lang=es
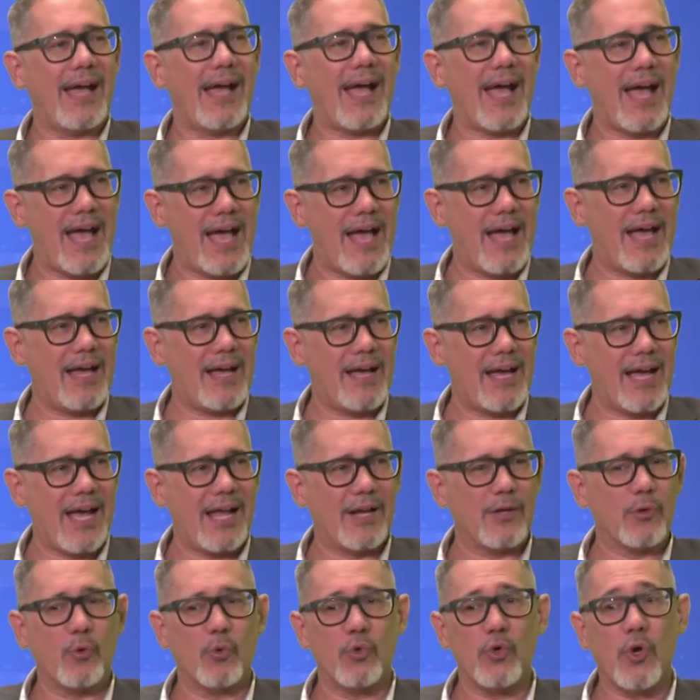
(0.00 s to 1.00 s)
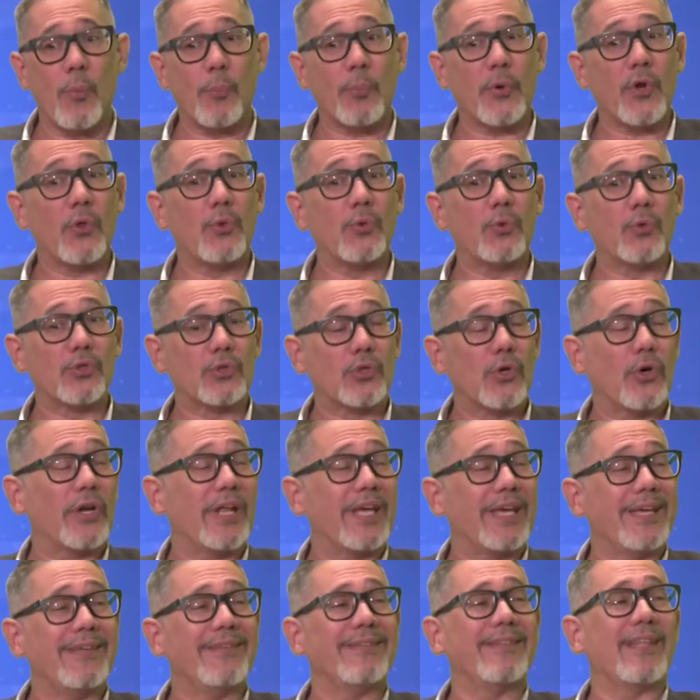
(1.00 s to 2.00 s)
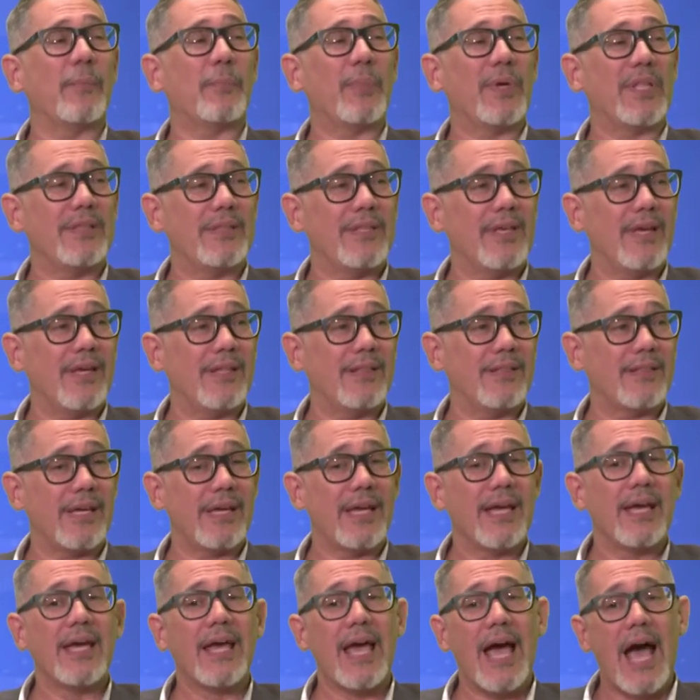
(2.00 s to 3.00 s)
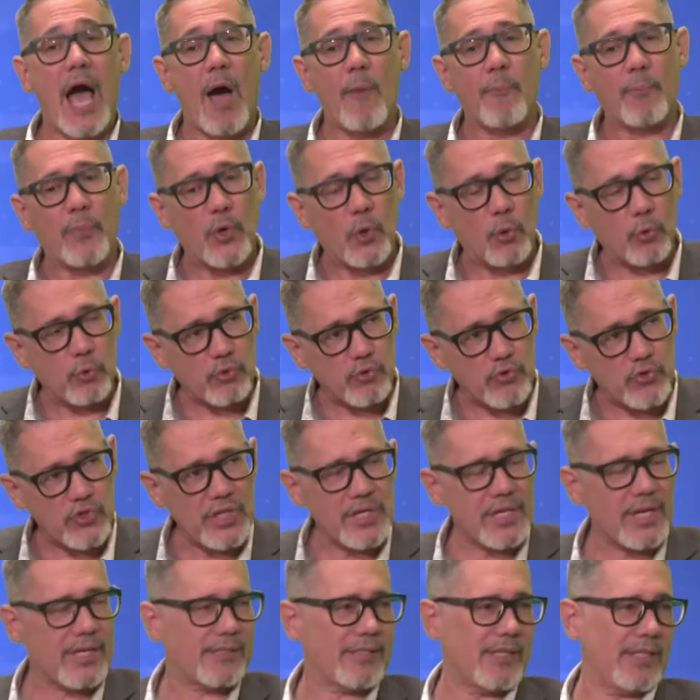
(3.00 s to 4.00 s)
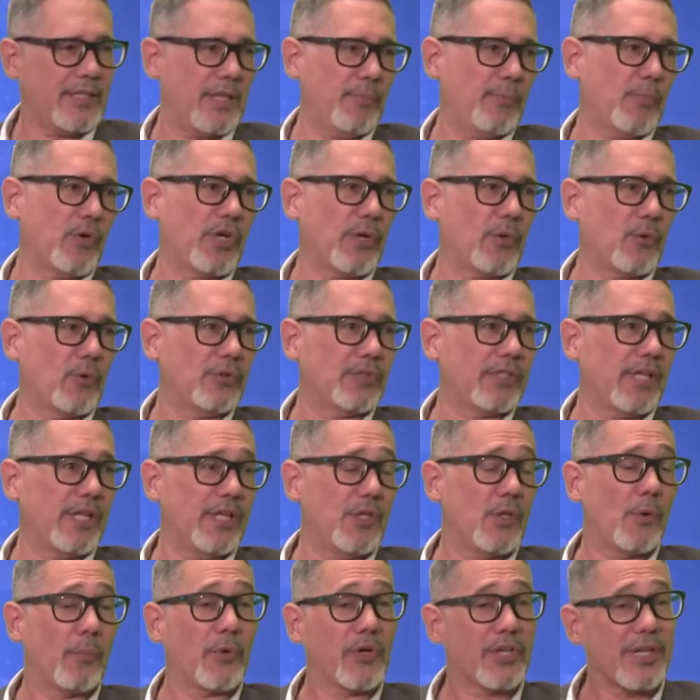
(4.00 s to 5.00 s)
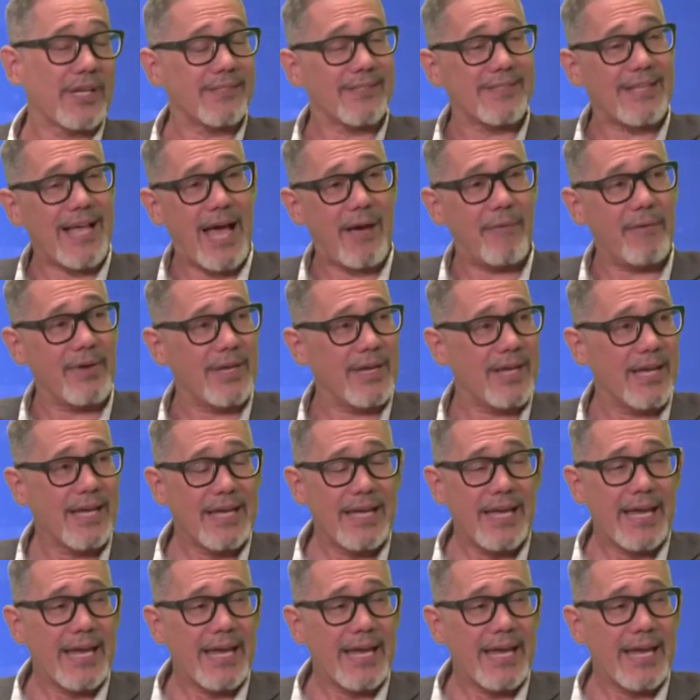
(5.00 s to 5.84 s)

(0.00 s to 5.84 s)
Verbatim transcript: a algunos productores independientes a producir ese tipo de contenido, porque saben